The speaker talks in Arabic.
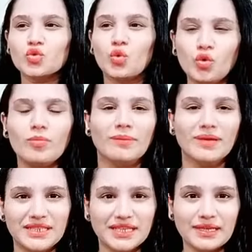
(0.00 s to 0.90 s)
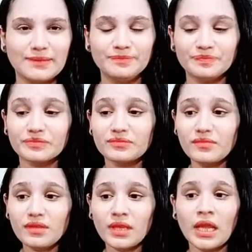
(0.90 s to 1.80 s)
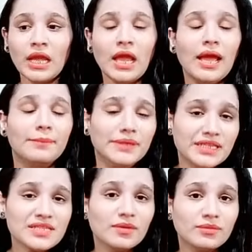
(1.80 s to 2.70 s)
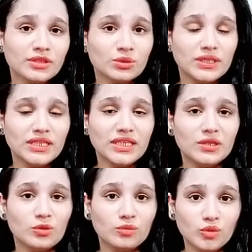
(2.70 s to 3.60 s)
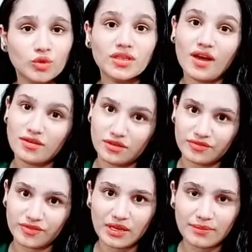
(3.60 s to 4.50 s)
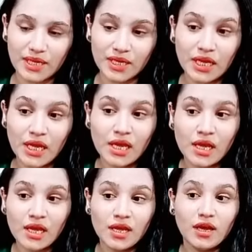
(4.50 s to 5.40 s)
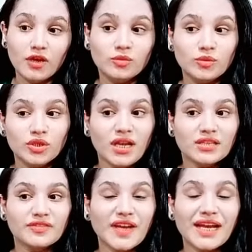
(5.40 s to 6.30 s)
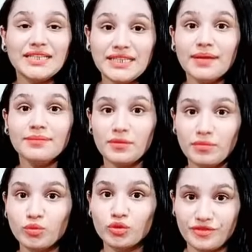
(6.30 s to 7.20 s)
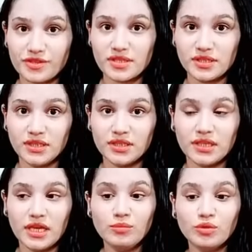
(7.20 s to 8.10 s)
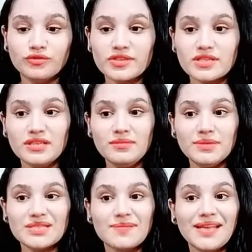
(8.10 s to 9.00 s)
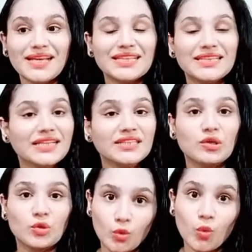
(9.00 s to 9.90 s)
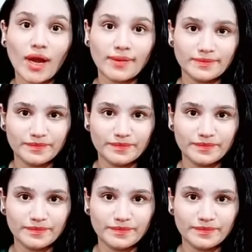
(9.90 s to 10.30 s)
صعوبه ماديه بالنسبه برضو للامور العاطفيه بقى الامور العاطفيه خليني ابدا بالمنفصلين المنفصلين بالنسبه لك انت عندك رجوع